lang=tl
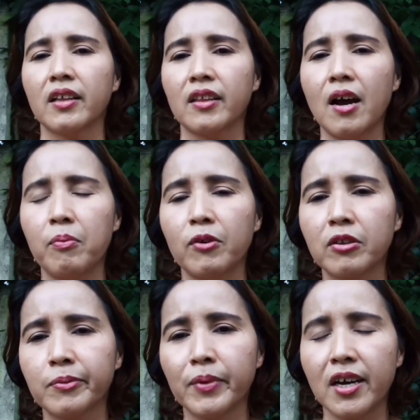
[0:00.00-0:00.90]

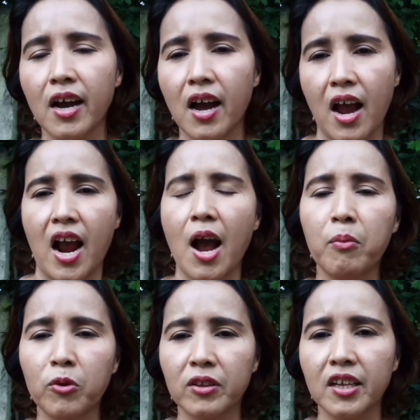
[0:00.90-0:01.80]
Tapos, mga
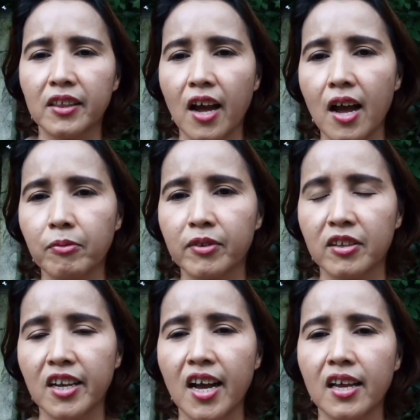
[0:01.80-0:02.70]
amuti
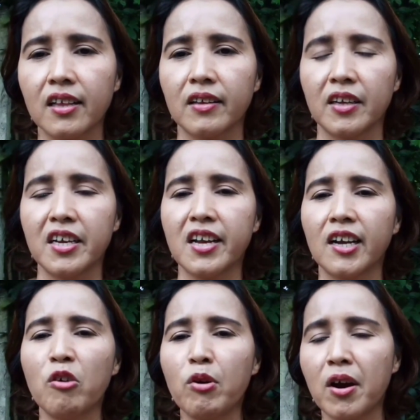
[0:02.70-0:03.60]
tops, yan,
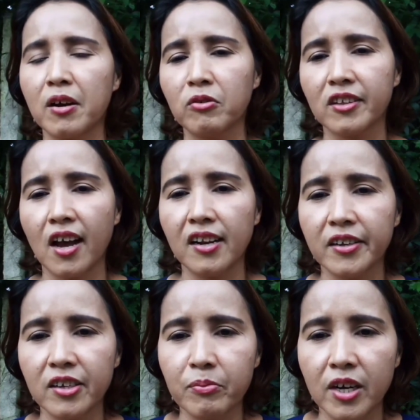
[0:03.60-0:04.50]
ginagawa kang
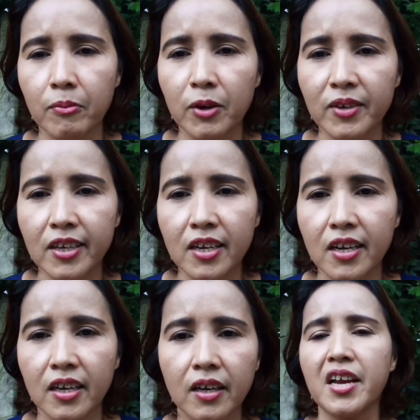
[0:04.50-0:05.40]
salad yan mga
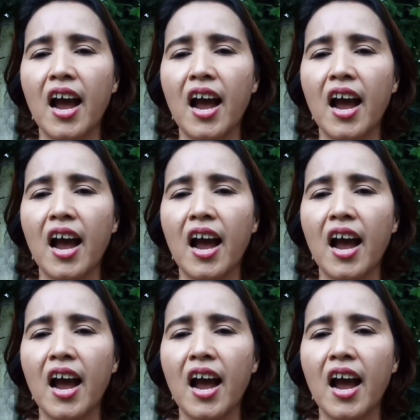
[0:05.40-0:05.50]
manshi.